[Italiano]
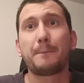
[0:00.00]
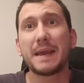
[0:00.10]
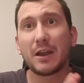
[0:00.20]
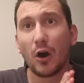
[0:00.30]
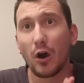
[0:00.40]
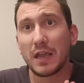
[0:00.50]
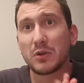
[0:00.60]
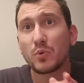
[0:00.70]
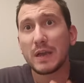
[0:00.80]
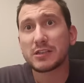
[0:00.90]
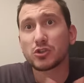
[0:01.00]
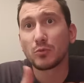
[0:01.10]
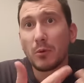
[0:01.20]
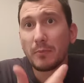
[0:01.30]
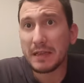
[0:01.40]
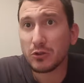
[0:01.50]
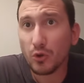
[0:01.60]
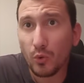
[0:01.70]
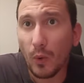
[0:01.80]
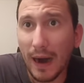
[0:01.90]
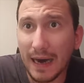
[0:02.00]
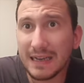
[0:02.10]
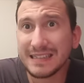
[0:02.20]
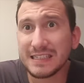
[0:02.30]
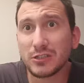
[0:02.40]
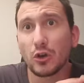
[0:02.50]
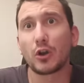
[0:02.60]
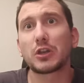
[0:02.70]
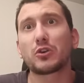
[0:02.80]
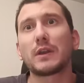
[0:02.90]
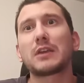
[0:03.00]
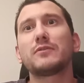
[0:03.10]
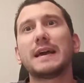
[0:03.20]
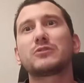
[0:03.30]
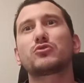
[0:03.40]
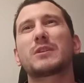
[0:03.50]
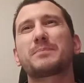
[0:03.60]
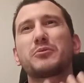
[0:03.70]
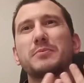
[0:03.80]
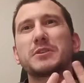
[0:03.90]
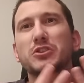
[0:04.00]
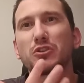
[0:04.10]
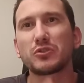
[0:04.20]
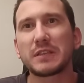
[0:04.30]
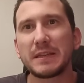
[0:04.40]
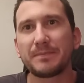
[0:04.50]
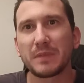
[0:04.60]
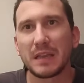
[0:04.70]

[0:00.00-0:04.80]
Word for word: Però in questo momento qua, storico, la Juventus ha più bisogno di